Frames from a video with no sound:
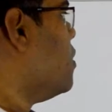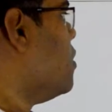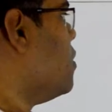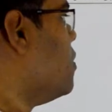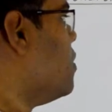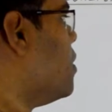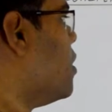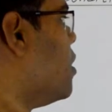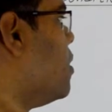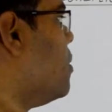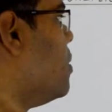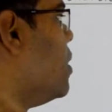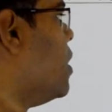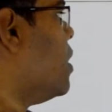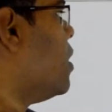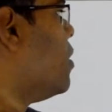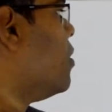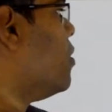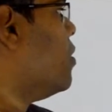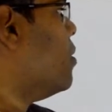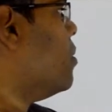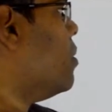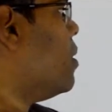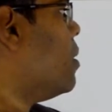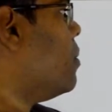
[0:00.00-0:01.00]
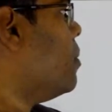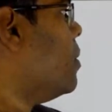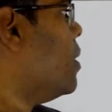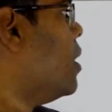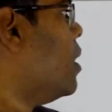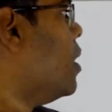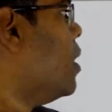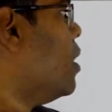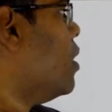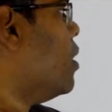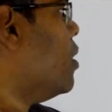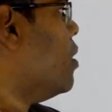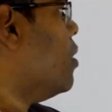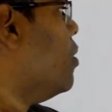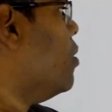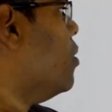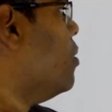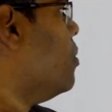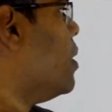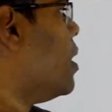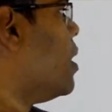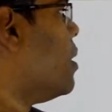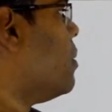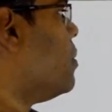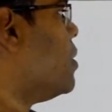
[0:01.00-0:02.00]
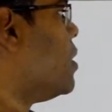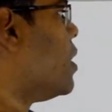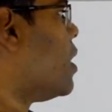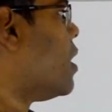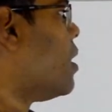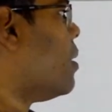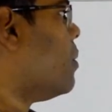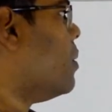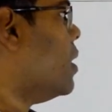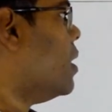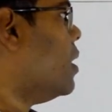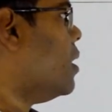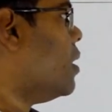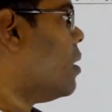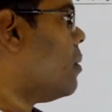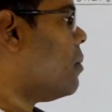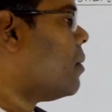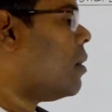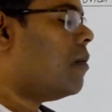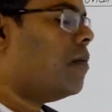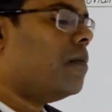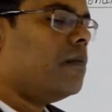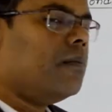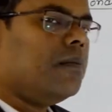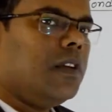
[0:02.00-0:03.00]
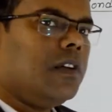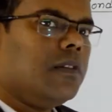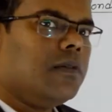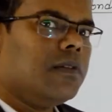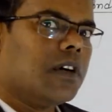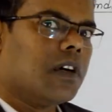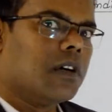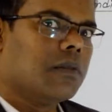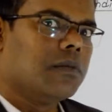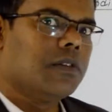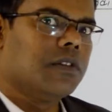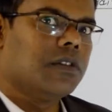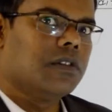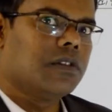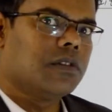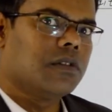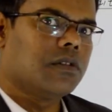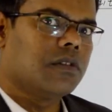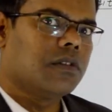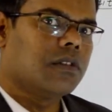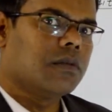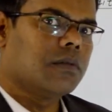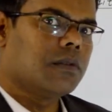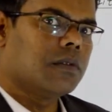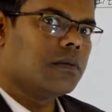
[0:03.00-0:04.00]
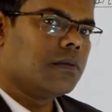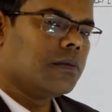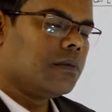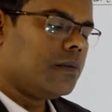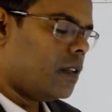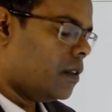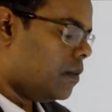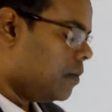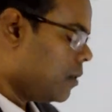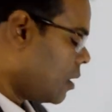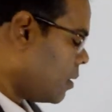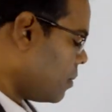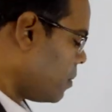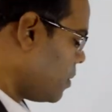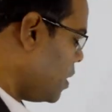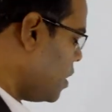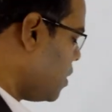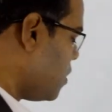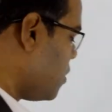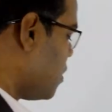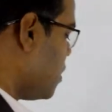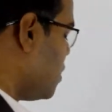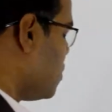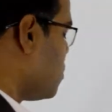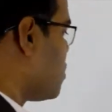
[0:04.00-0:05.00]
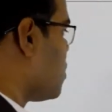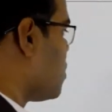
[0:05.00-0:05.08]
ডুভার্ব এটাও ডুভার্ব ডুভার্ব ছাড়া এদিকে আমরা বি ভার্ব ইউজ করতে পারবো বি ভার্ব কী করে ইউজ